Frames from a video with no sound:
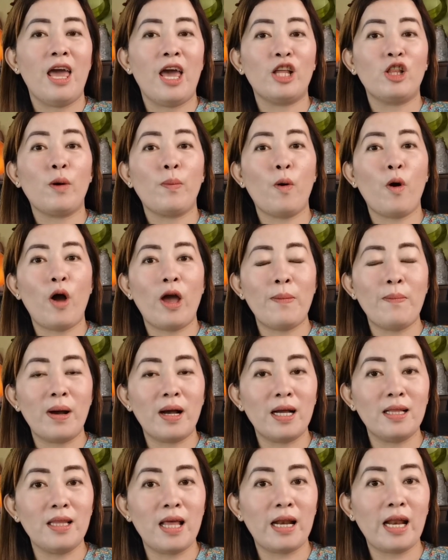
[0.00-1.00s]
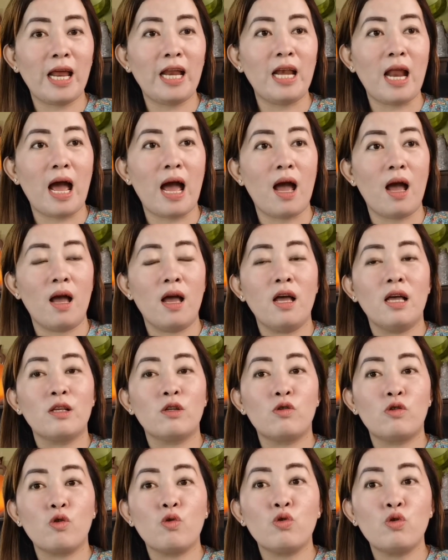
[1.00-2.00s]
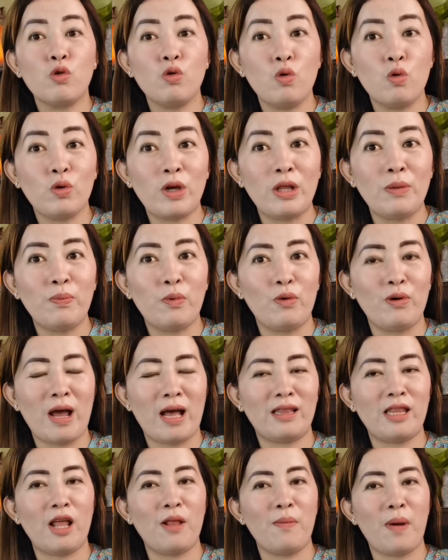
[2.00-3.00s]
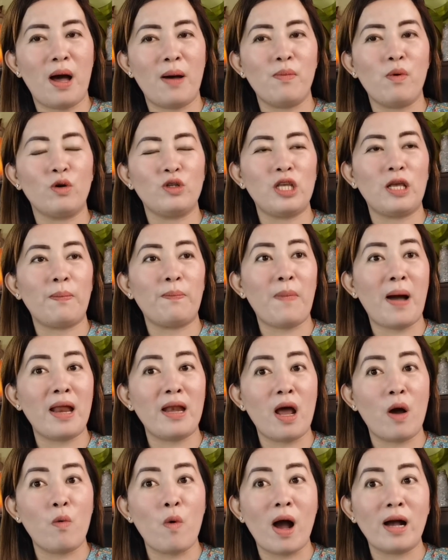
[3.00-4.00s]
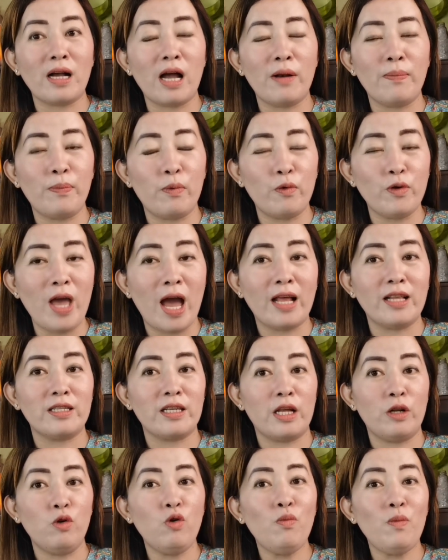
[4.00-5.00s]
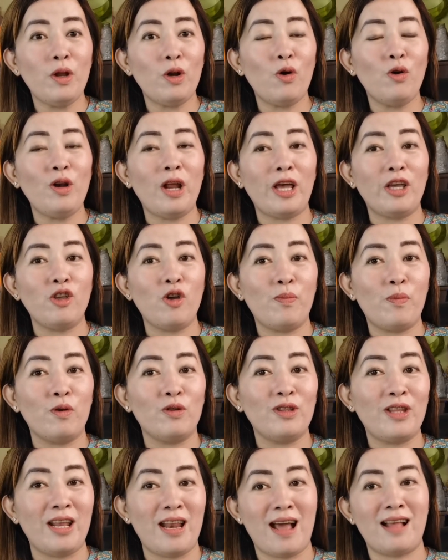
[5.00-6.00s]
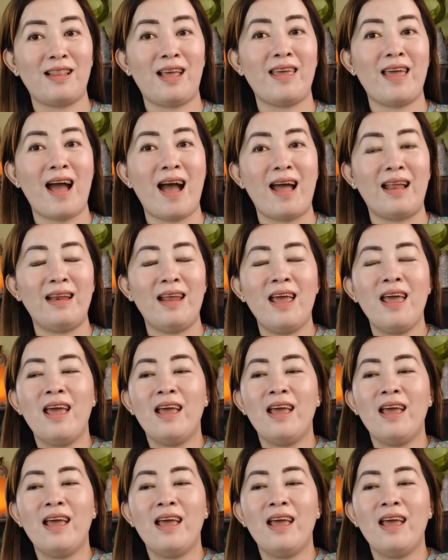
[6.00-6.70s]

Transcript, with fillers: Ito po ay maganda rin na susunugin po natin mga bossing. Panawagan po yan sa numero na inyo pong tinatayaan.